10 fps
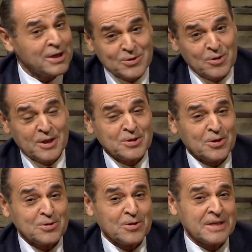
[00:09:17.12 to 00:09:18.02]
yo estoy
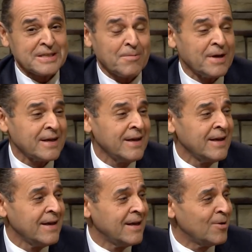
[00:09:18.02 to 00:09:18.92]
deseoso de saber
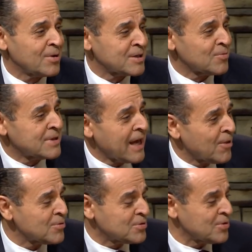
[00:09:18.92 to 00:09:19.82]
los
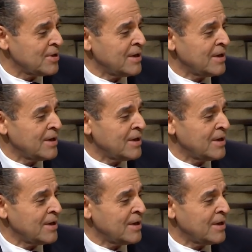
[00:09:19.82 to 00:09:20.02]
resultados,